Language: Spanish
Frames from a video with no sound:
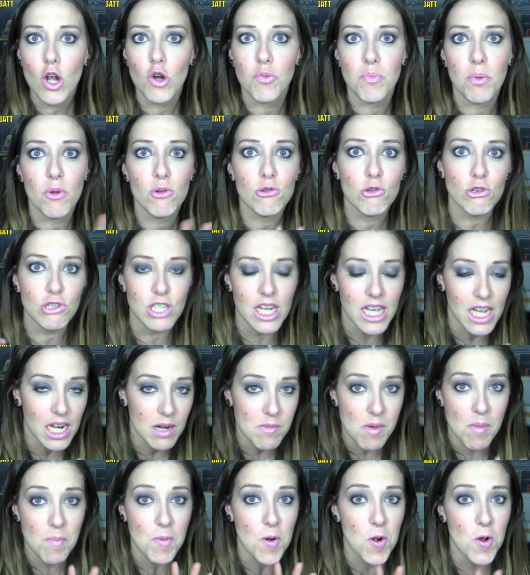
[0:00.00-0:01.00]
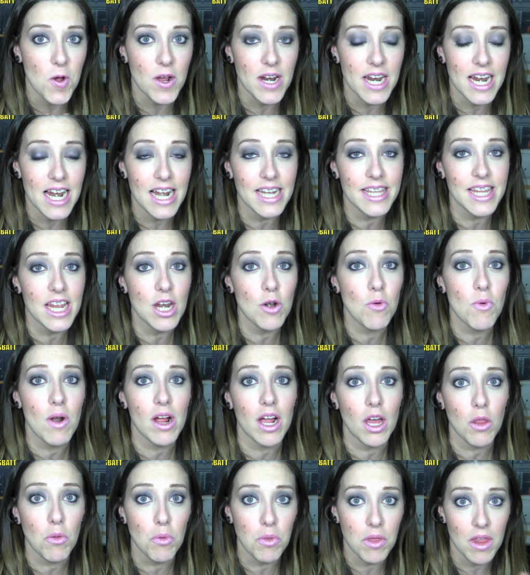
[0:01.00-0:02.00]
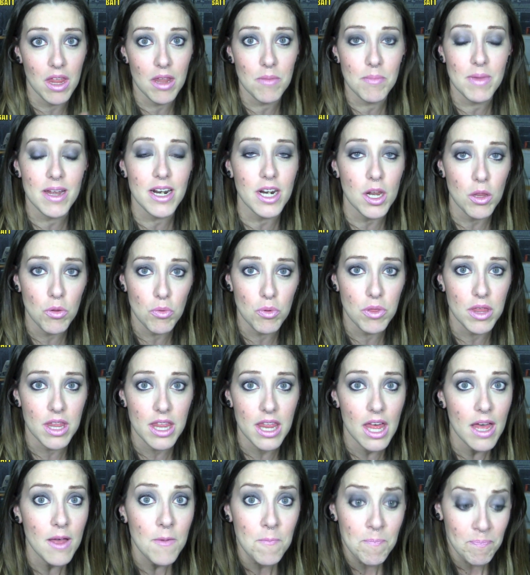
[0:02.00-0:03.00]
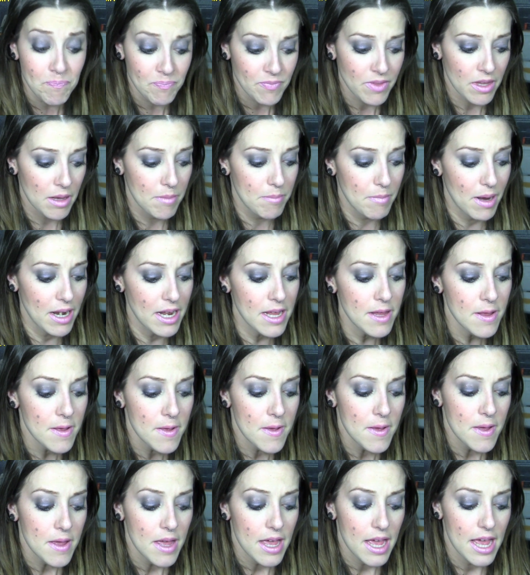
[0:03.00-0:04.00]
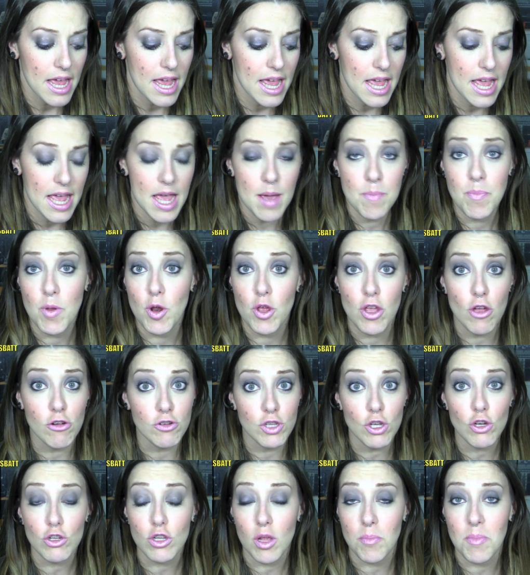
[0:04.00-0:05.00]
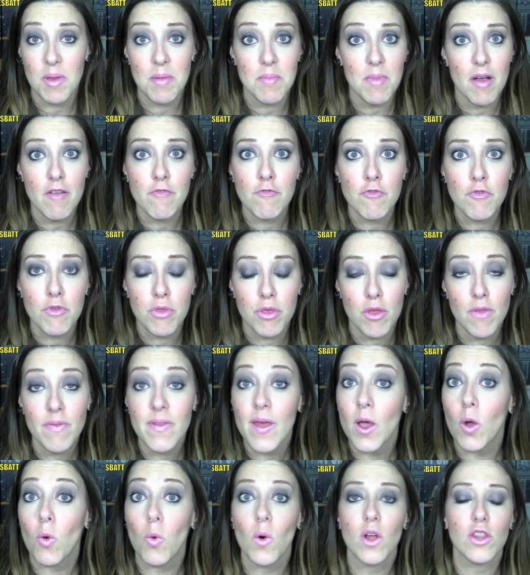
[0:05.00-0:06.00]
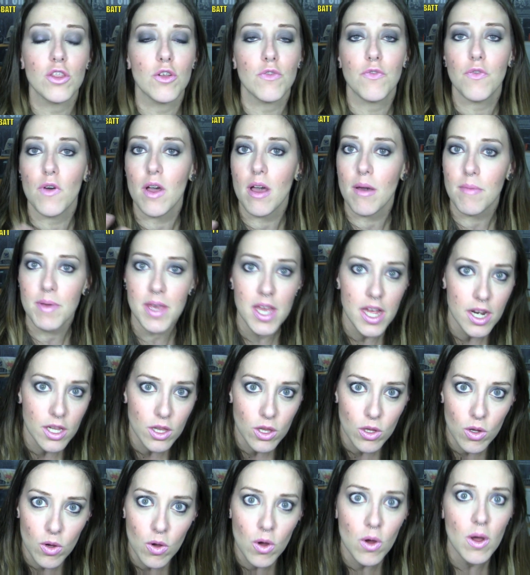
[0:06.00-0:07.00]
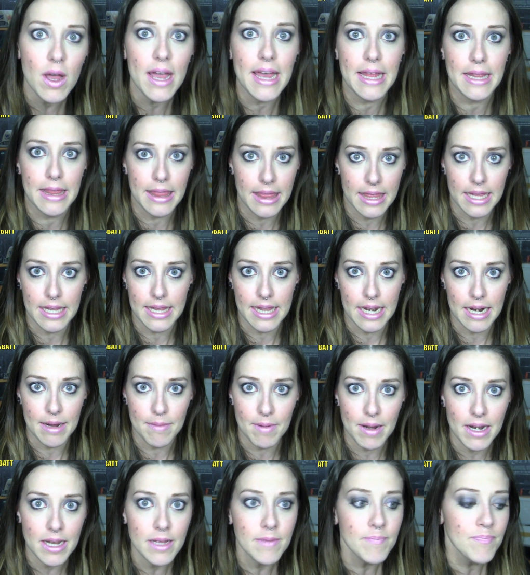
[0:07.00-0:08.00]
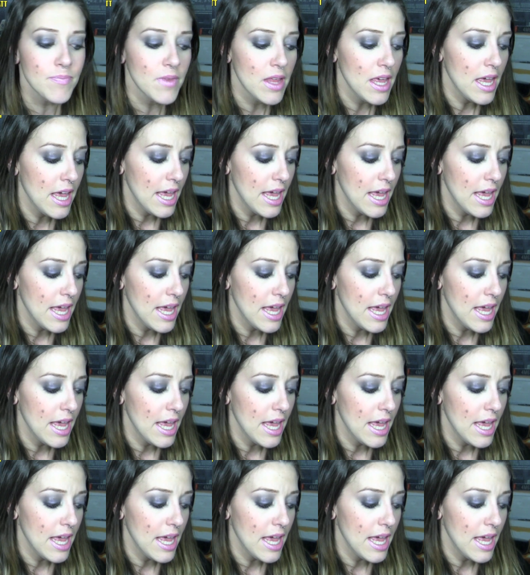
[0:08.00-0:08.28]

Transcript: Los productos en crema por lo general tienen una caducidad más reducida, ¿vale? Eh, pero ya os digo, también va en función de cuándo fue abierto, etcétera, ¿vale?